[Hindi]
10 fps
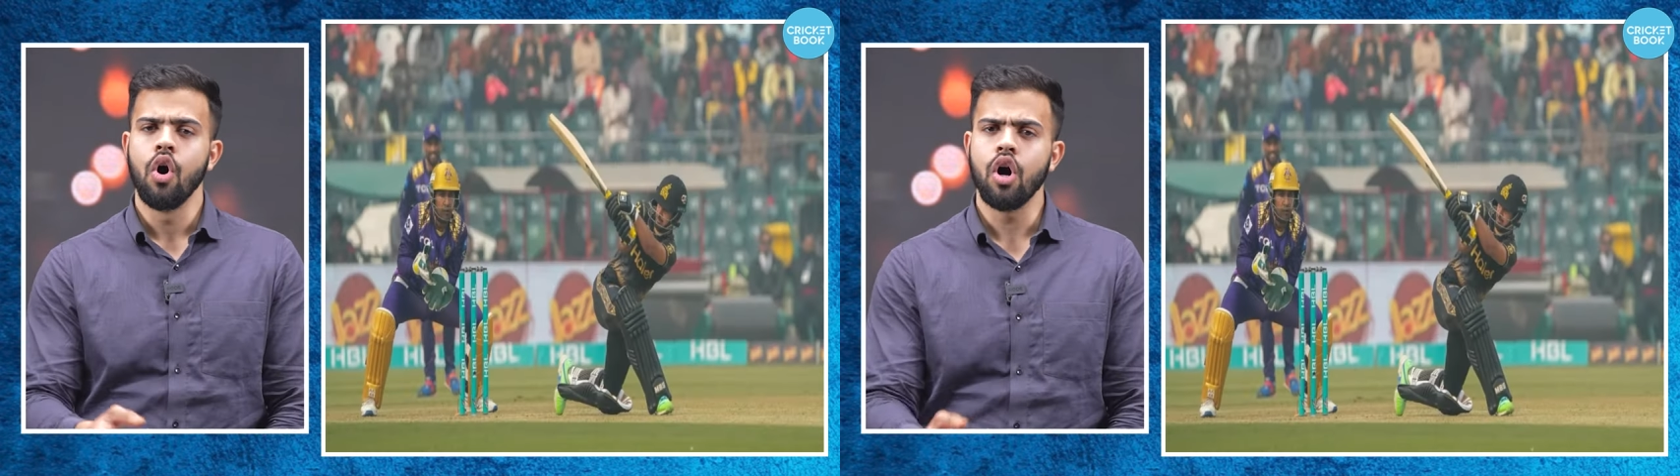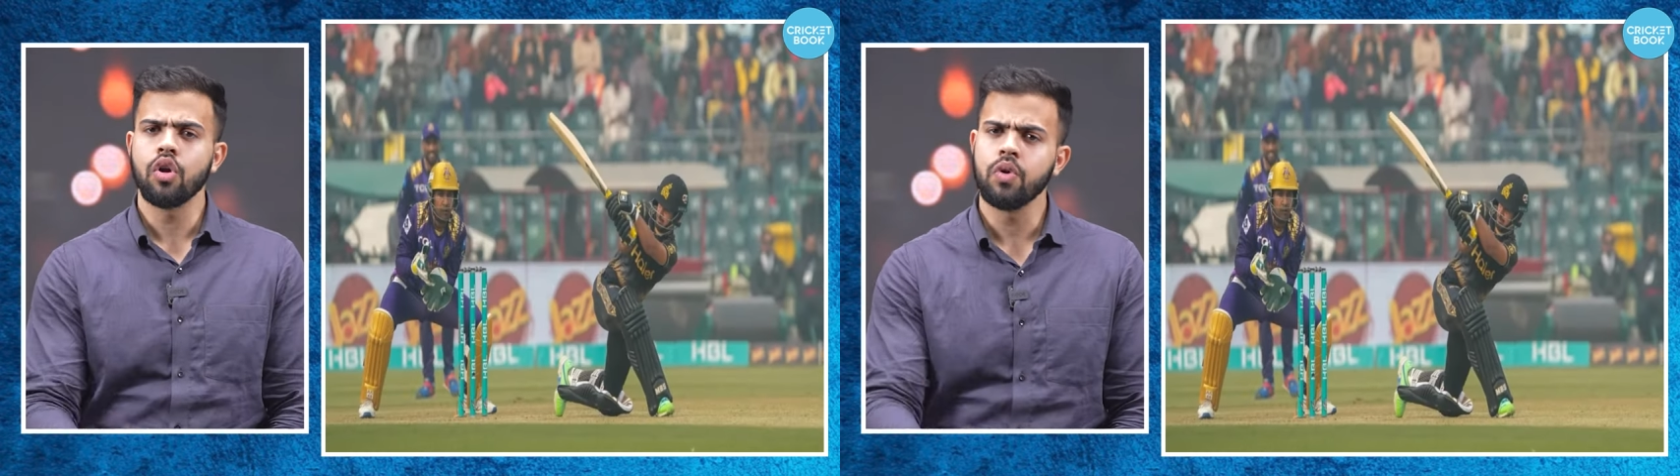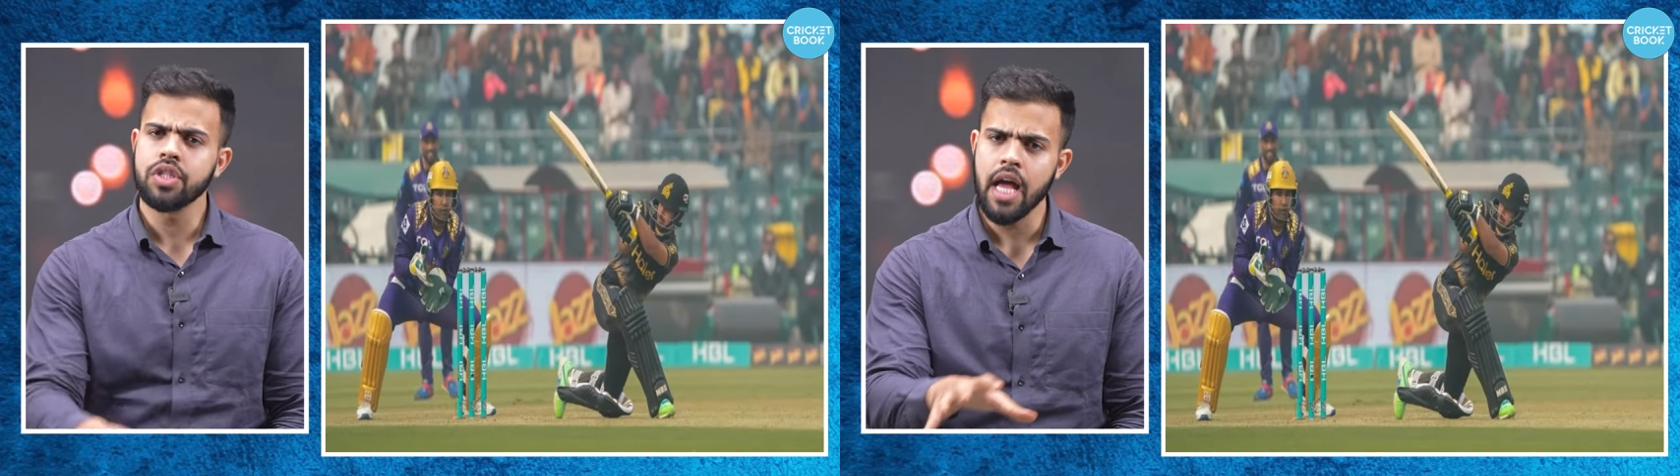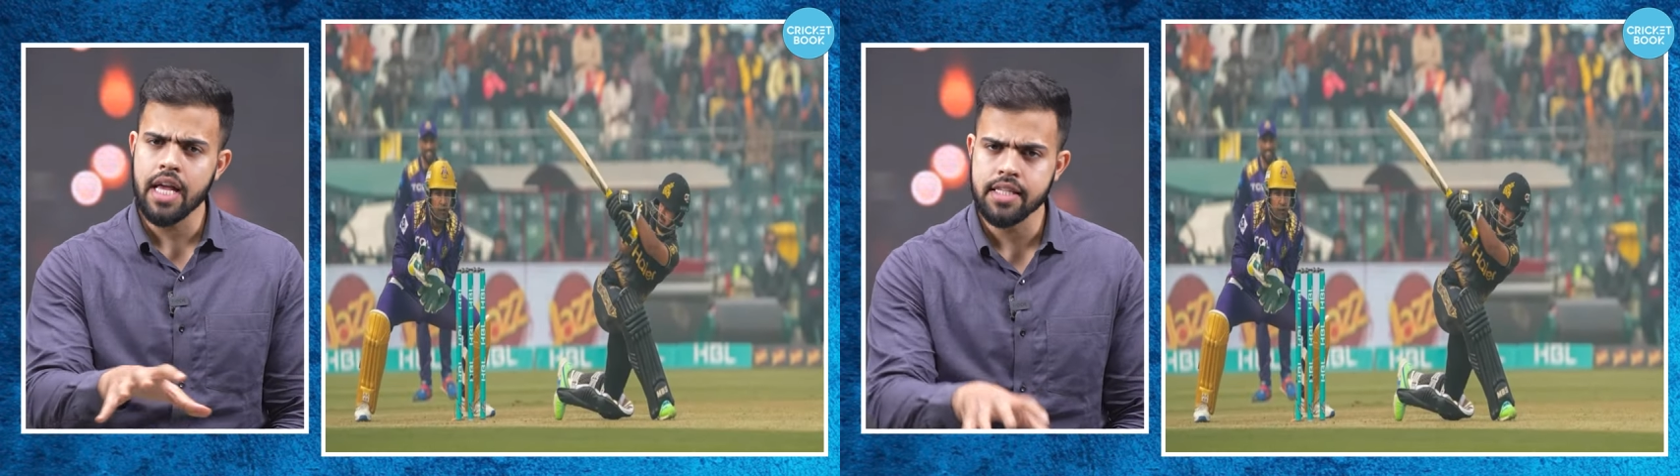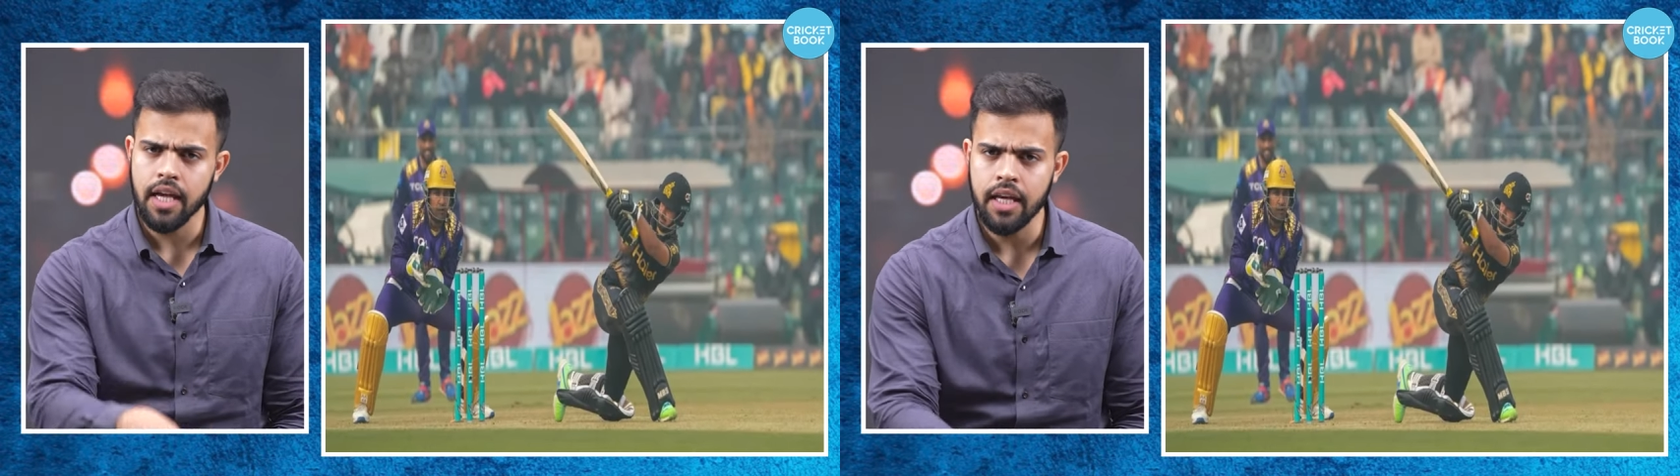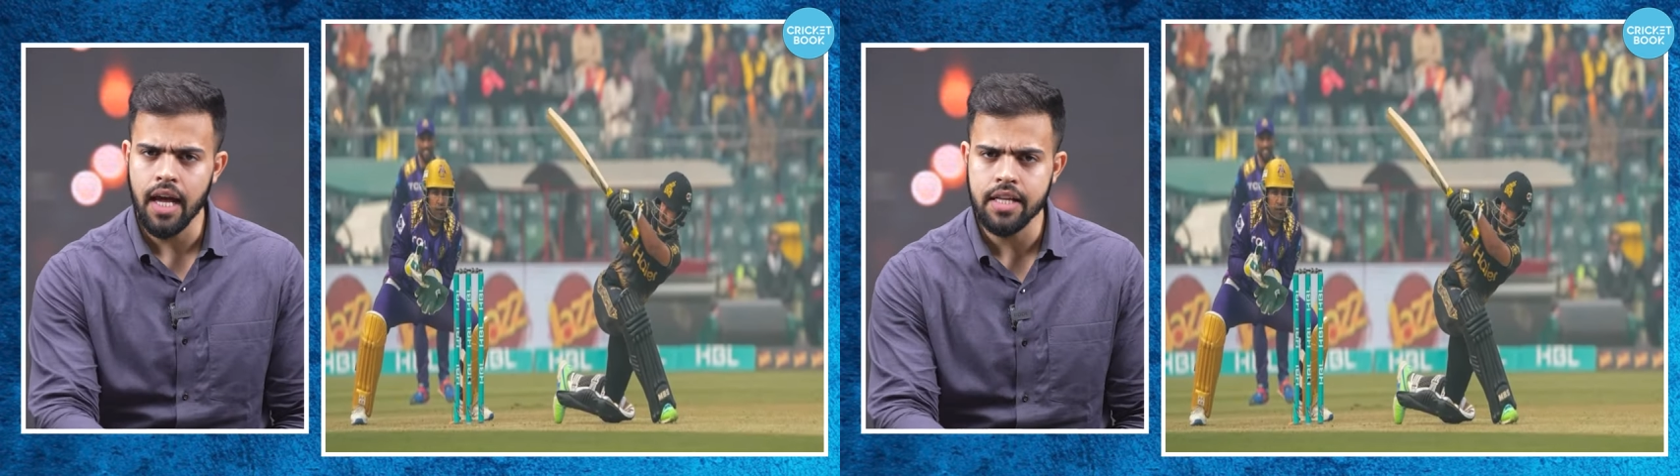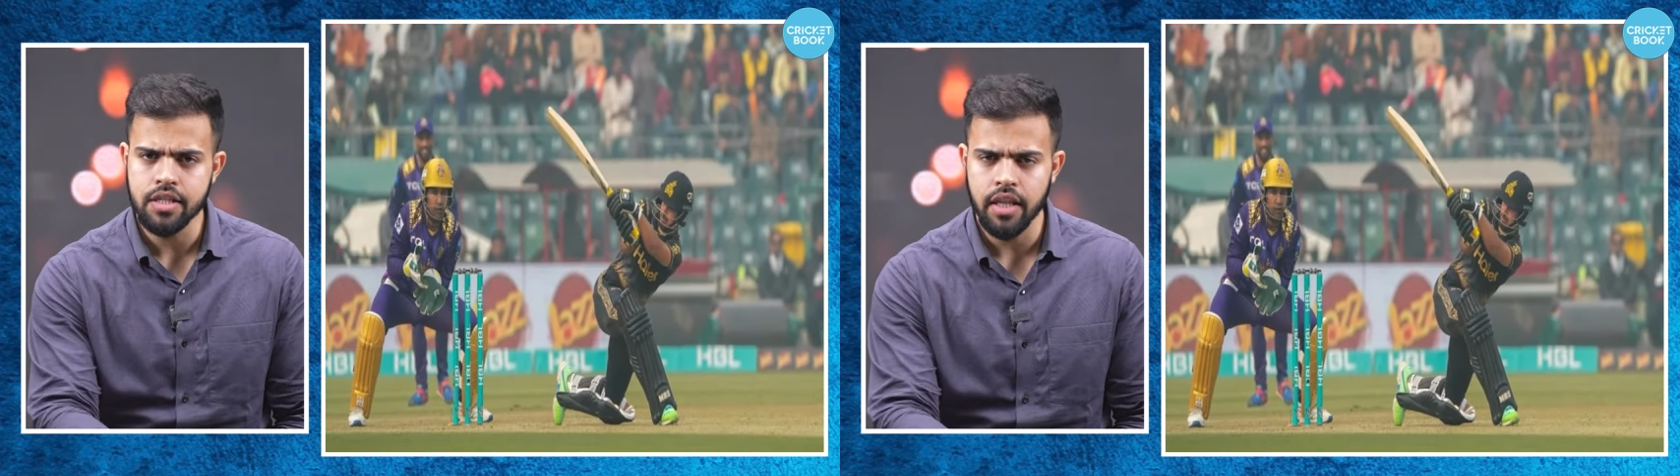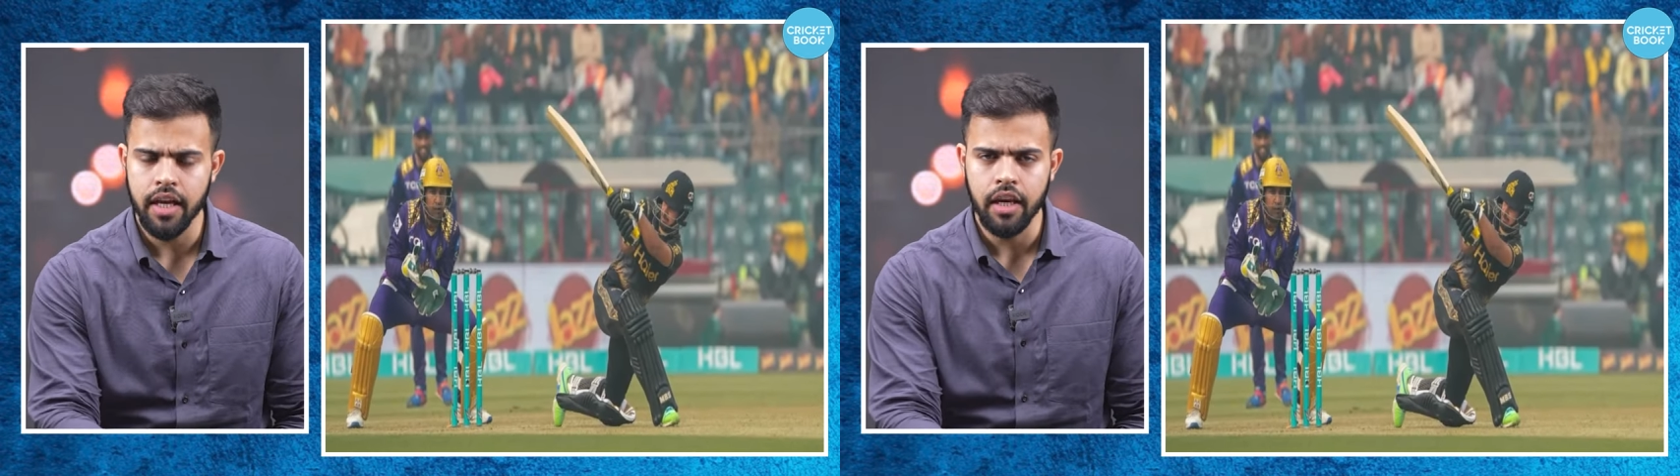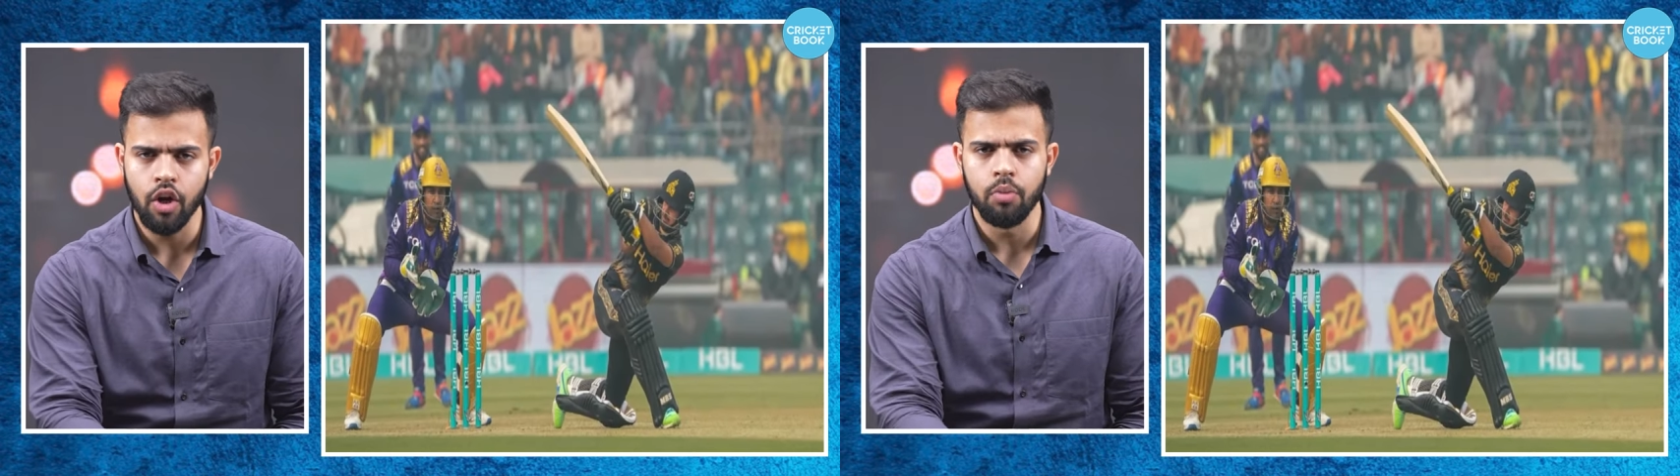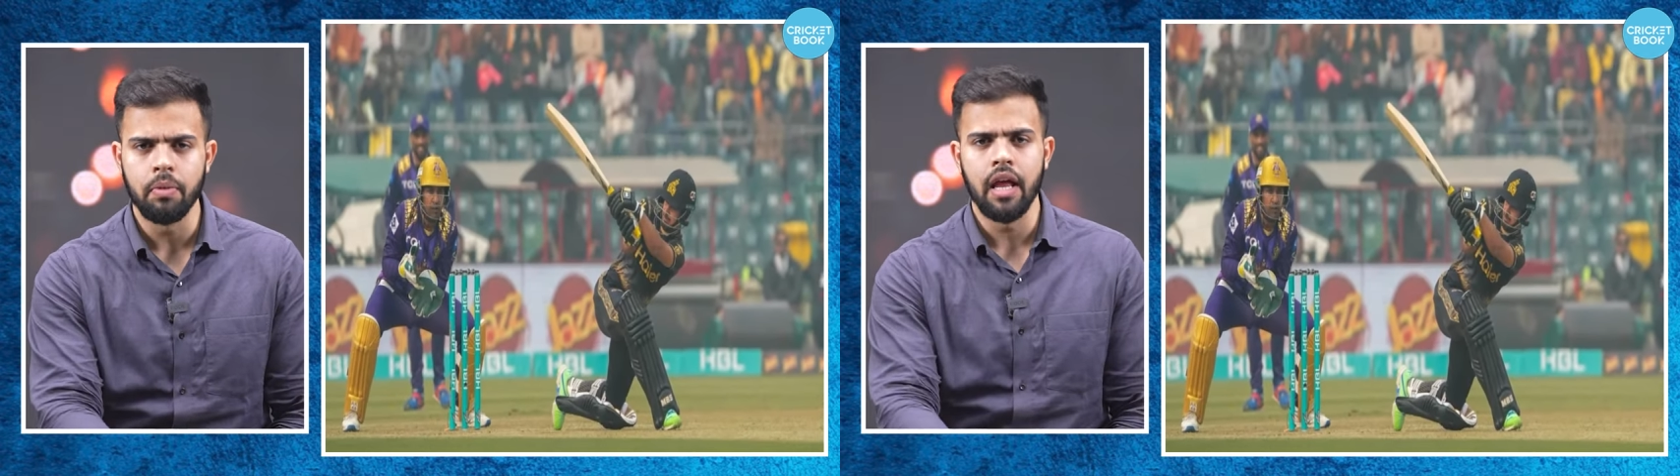और कुछ ऐसा ही आज देखने
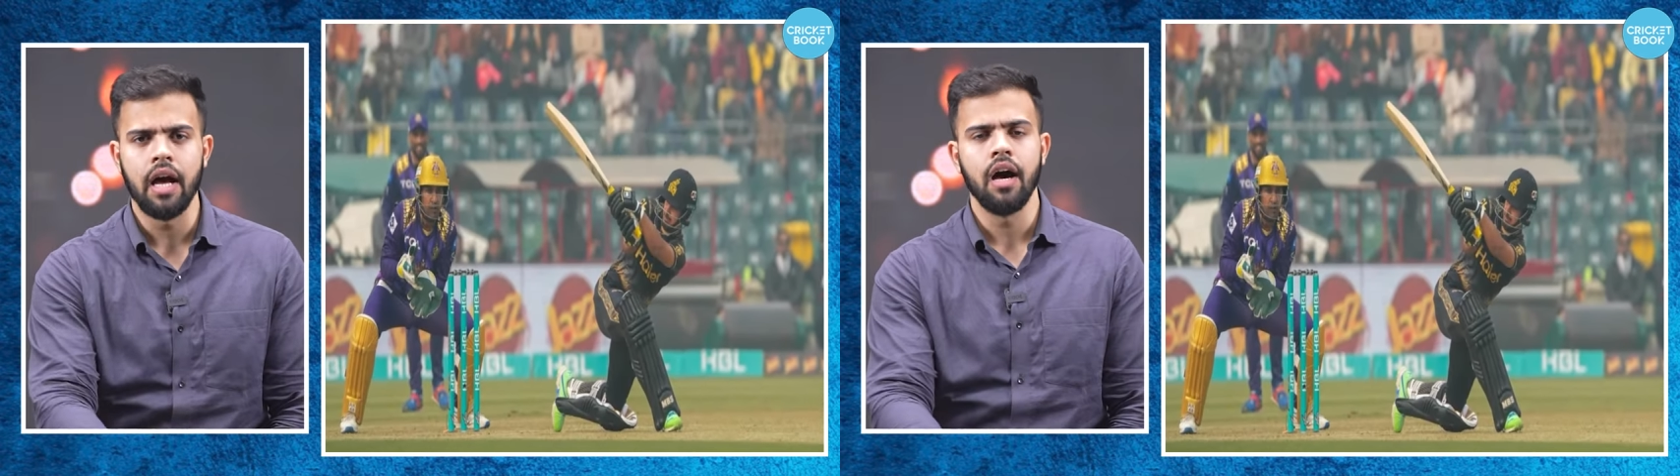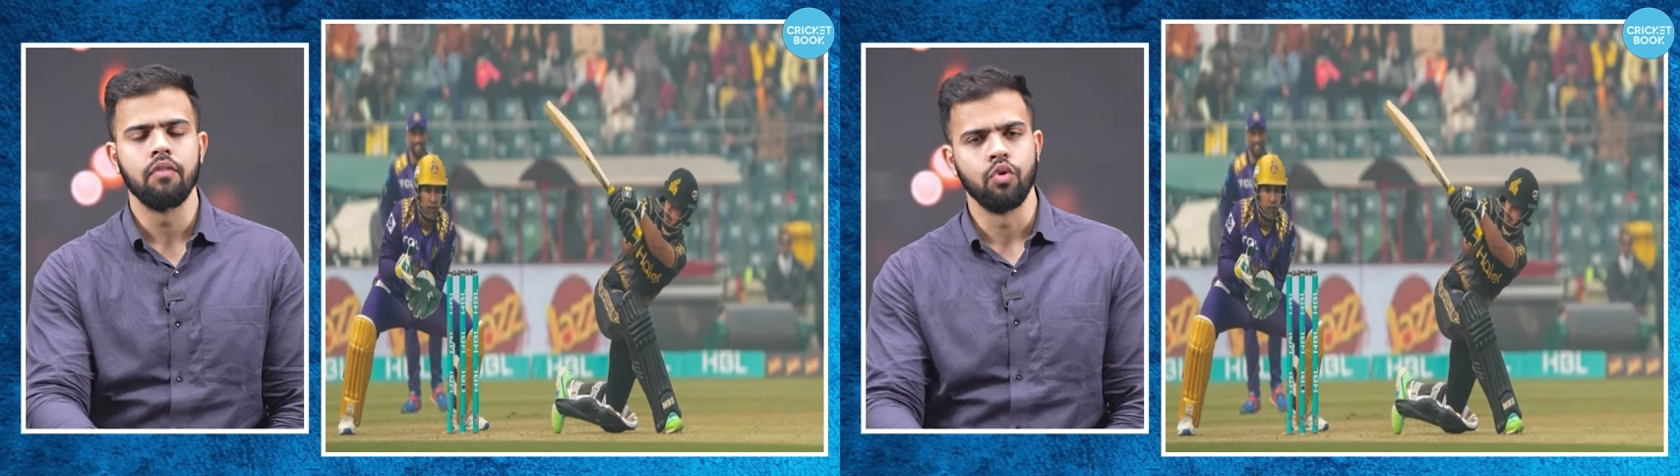को मिला